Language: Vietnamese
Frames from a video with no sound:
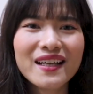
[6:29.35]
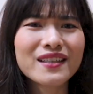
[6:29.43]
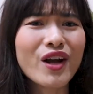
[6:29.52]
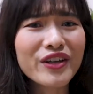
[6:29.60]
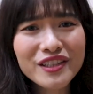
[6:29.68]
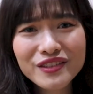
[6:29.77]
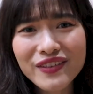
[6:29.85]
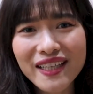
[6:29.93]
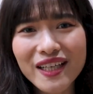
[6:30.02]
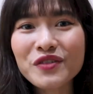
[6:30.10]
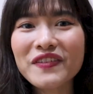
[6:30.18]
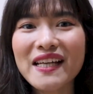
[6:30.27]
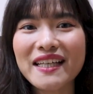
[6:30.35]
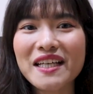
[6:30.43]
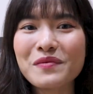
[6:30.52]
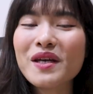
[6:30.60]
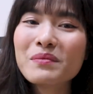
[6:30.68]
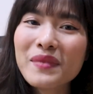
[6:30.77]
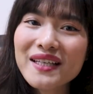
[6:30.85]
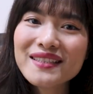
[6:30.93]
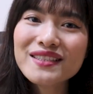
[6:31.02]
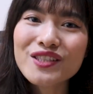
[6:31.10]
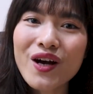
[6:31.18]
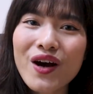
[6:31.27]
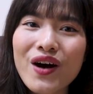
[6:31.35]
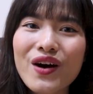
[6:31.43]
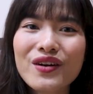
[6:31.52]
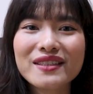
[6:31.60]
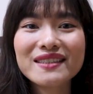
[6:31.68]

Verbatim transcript: Nói như vậy không phải là để biện minh cho